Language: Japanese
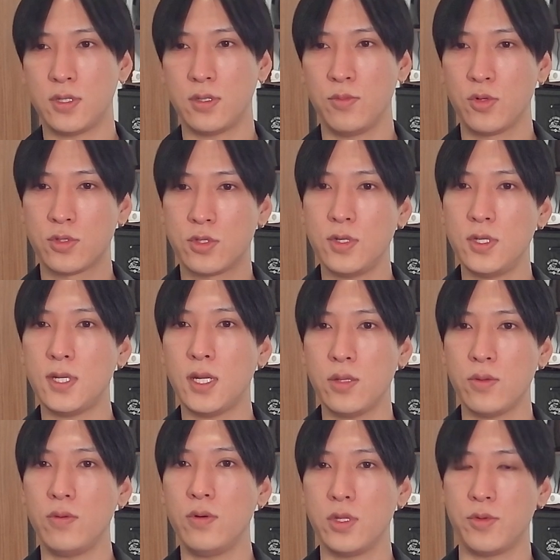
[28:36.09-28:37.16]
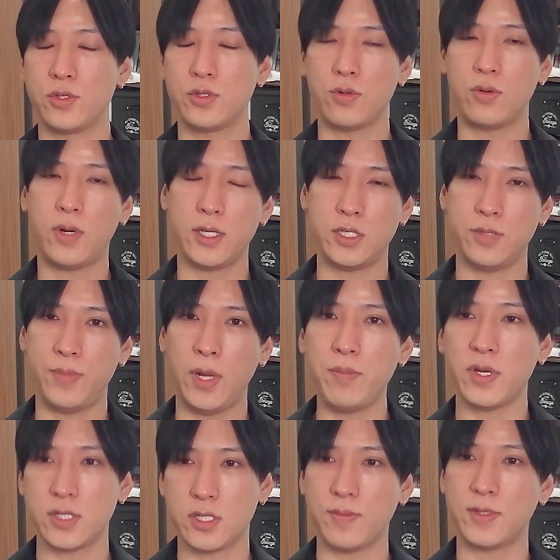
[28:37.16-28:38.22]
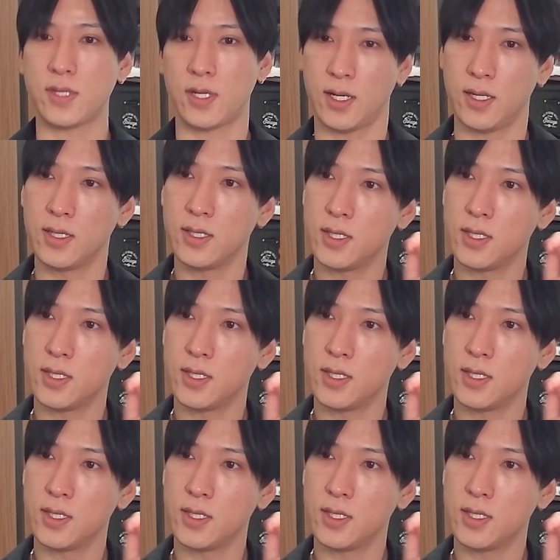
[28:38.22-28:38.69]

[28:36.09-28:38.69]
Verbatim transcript: もう Twitter の方でも情報配信バンバンしてますから、